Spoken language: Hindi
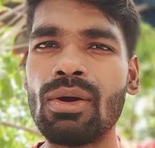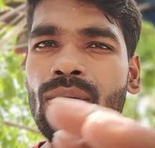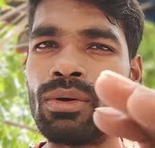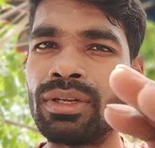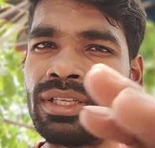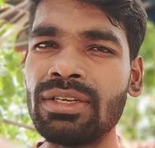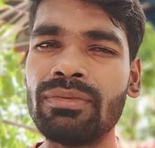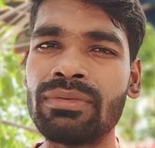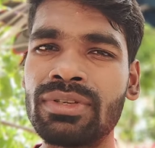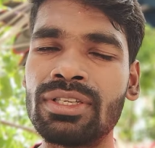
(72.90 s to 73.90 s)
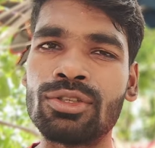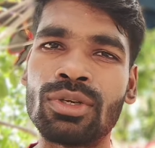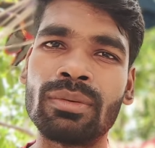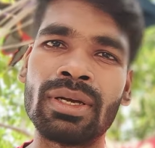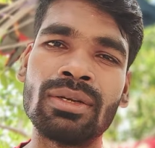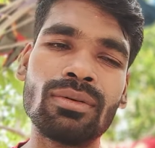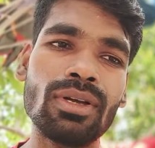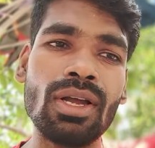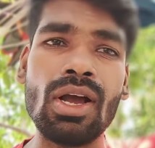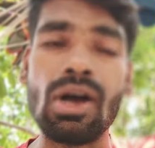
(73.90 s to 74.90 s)
और ये वेब सीरीज जो है भाई लोग
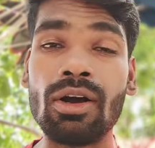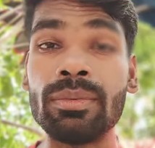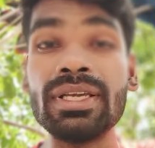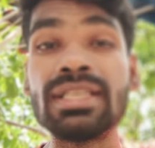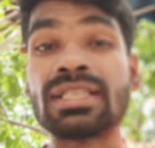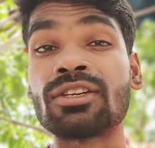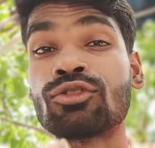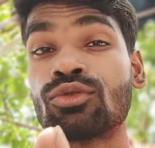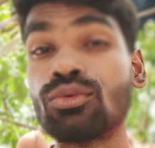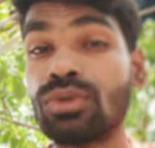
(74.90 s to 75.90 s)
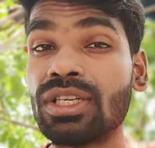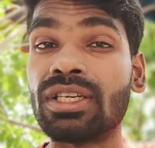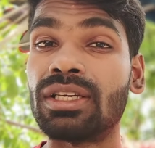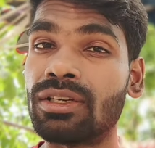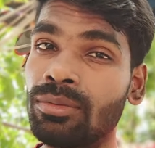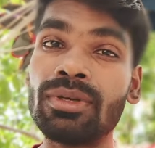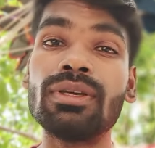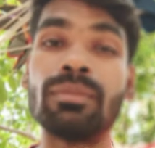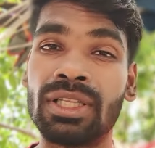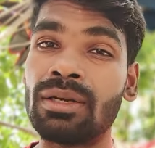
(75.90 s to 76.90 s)
अभी इसका शूटिंग अभी
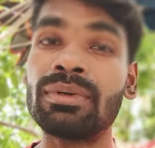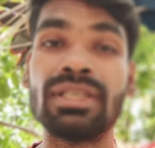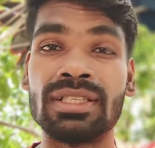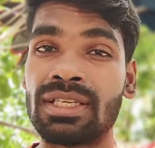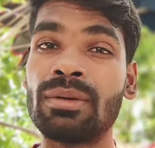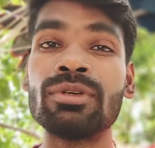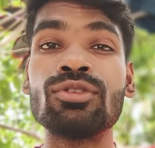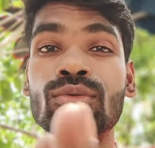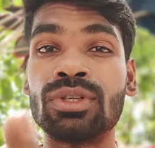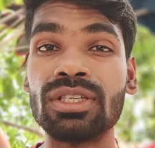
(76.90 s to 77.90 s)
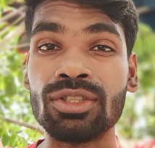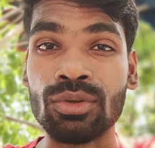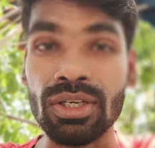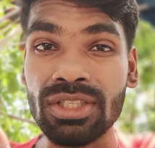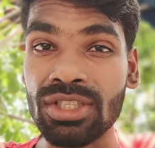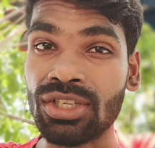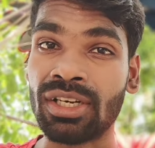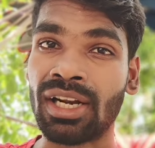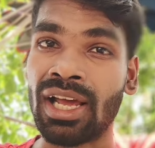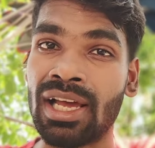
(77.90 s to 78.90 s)
मतलब कि इसका भी शूटिंग जो है चल
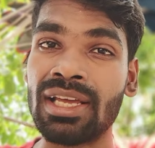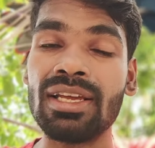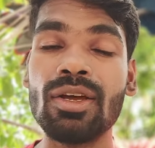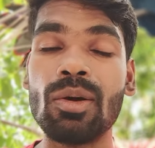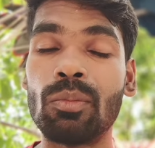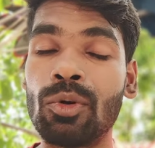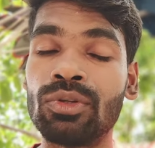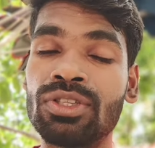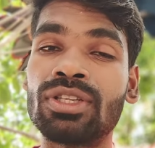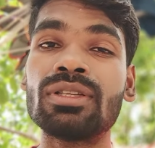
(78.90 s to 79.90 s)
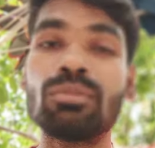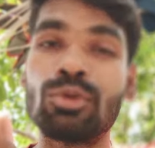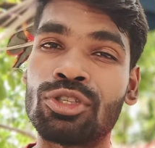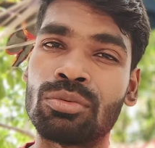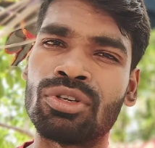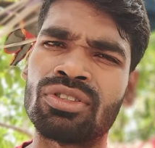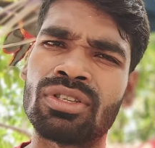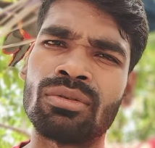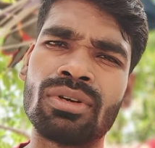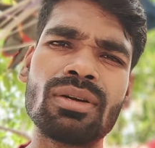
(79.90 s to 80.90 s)
रहा है बहुत ही जल्द पोस्ट
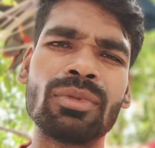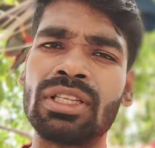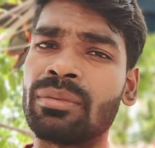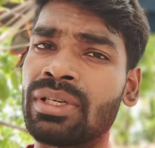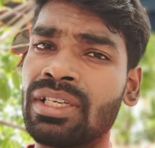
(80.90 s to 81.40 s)
प्रोडक्शन होगा मतलब कि